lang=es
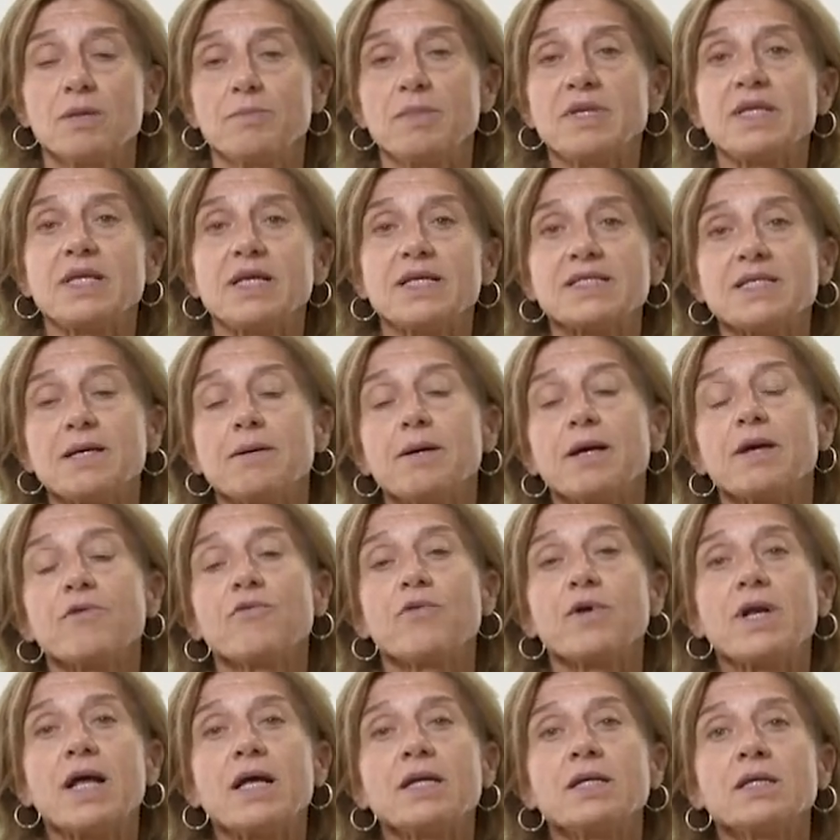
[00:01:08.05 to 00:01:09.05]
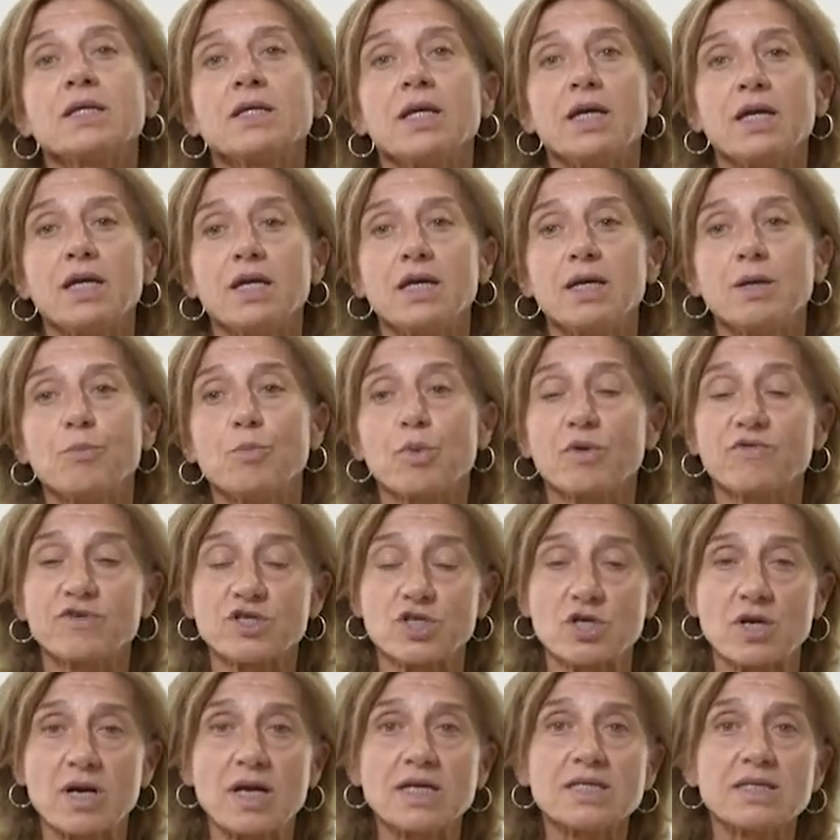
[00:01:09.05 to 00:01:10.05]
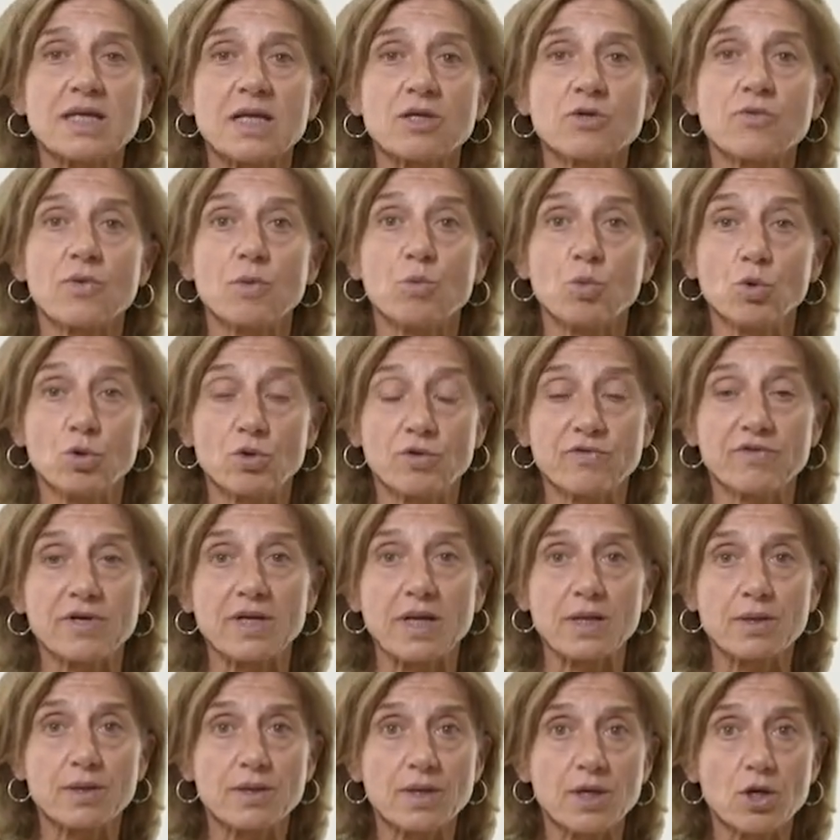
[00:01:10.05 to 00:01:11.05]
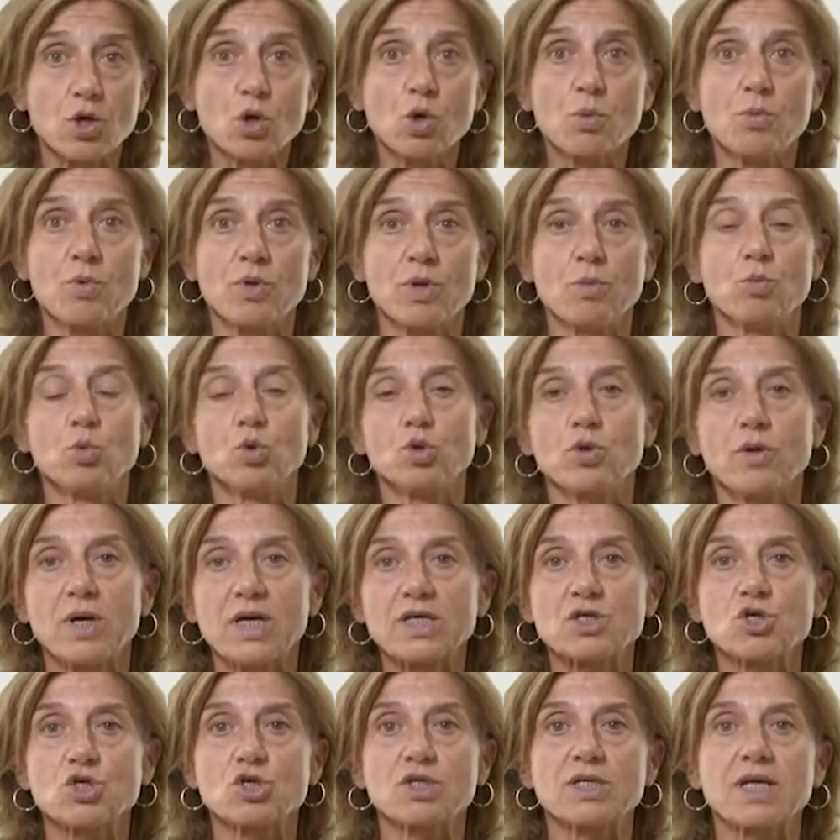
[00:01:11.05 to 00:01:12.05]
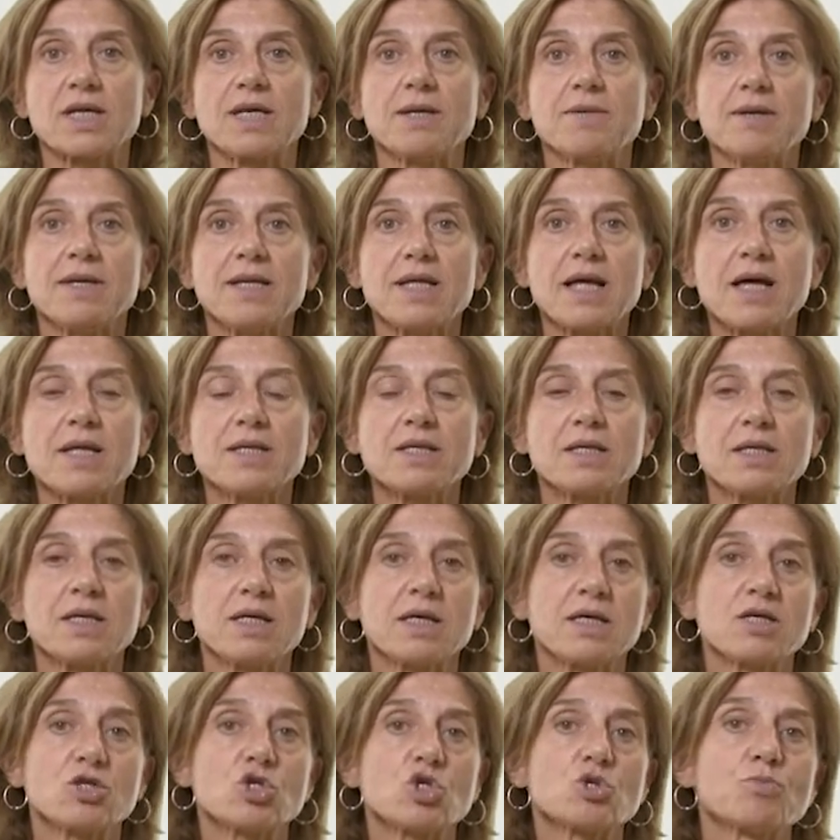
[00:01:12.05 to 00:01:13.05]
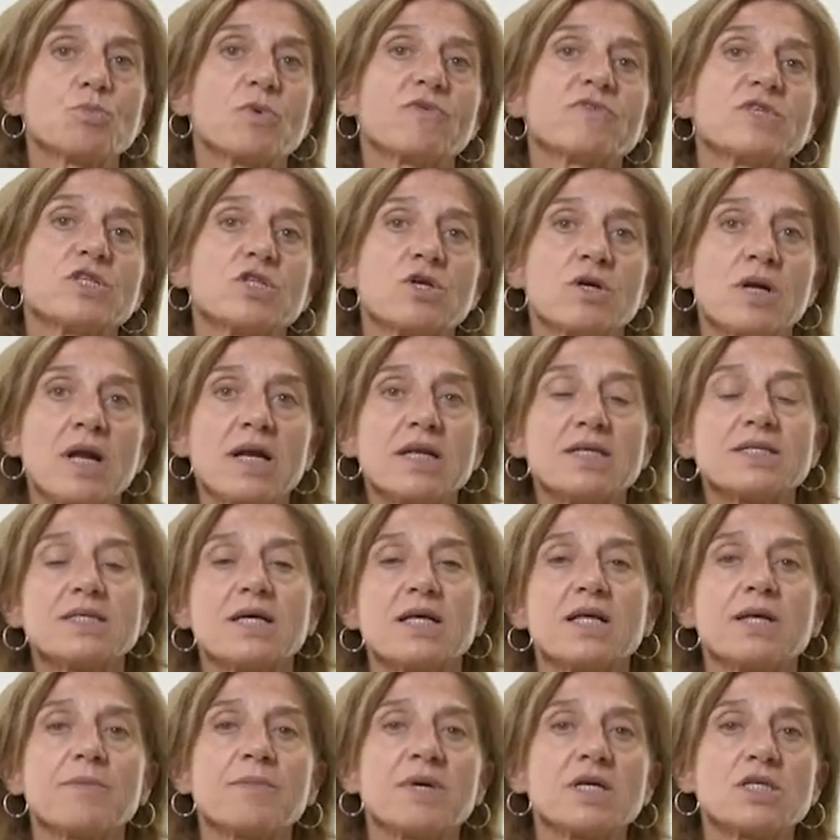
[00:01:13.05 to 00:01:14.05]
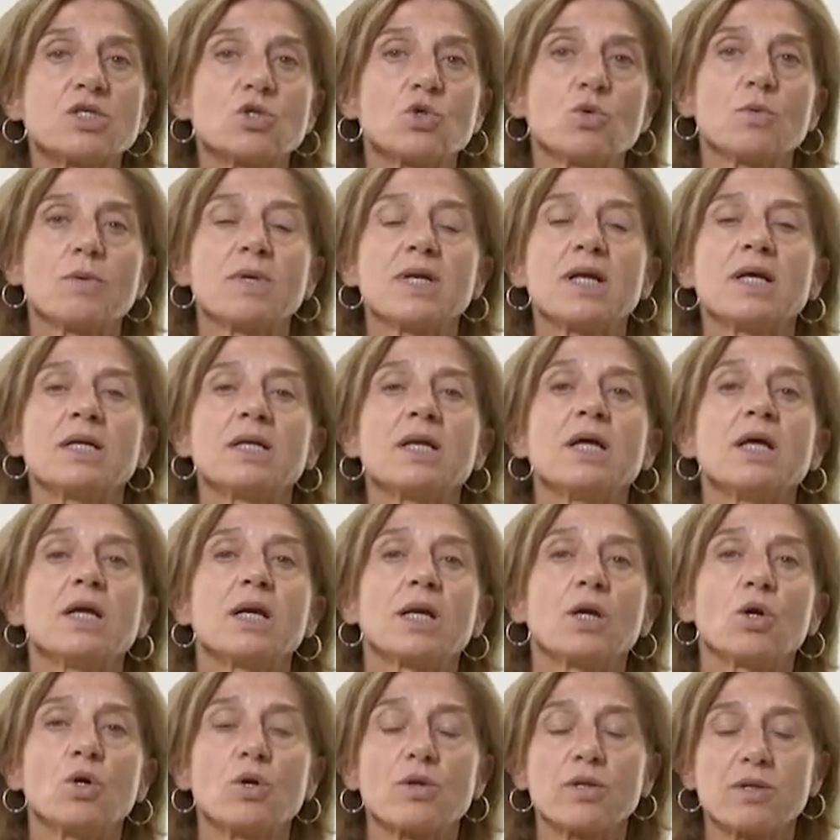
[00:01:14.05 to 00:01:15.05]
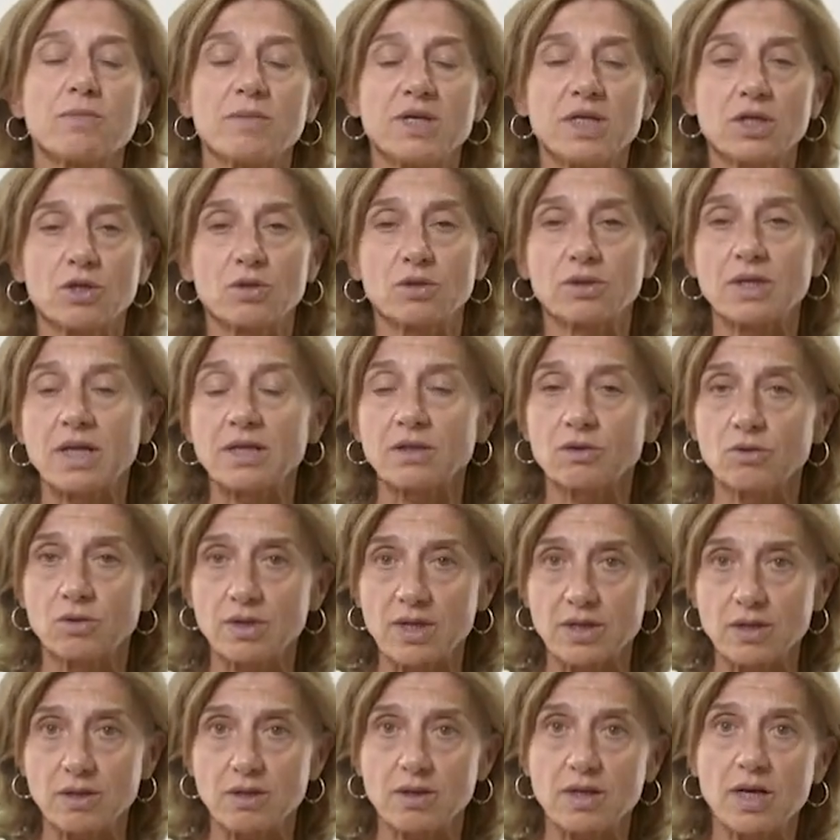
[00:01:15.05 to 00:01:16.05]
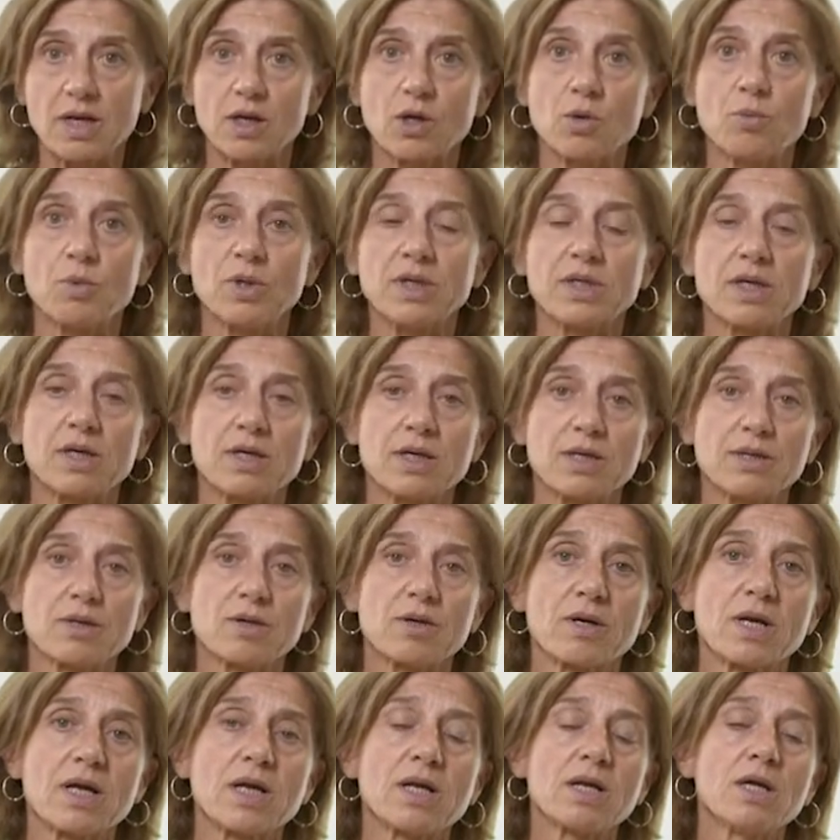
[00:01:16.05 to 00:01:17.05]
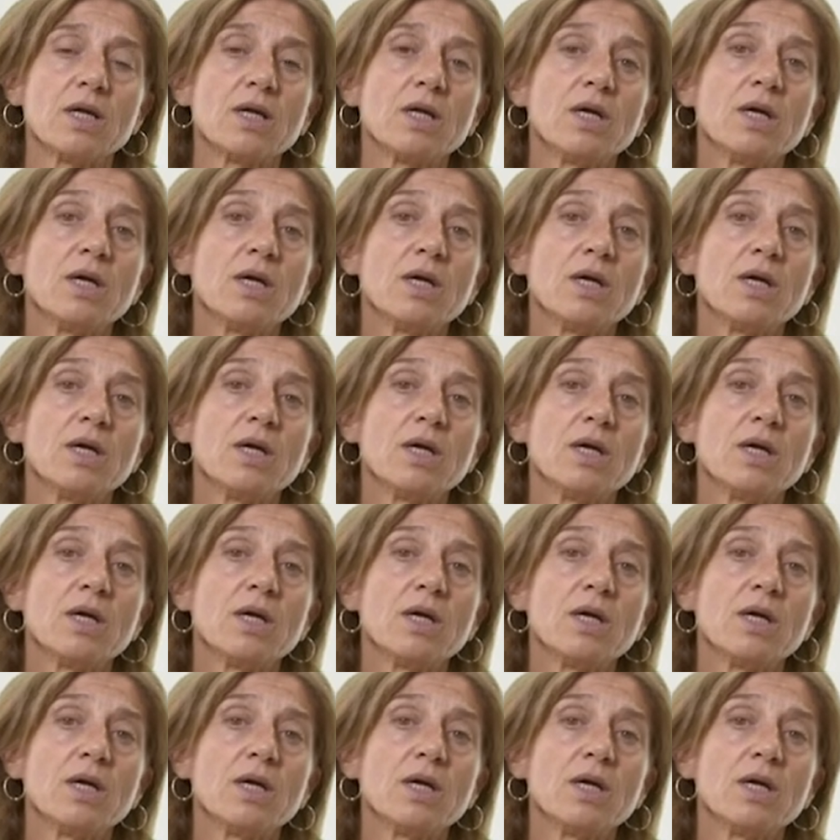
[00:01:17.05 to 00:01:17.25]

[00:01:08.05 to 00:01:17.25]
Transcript: Me interesaba que fueran eh, profesionales tanto del mundo financiero como del mundo de la sostenibilidad y que esos profesionales además tuvieran reconocimiento tanto nacional como internacional.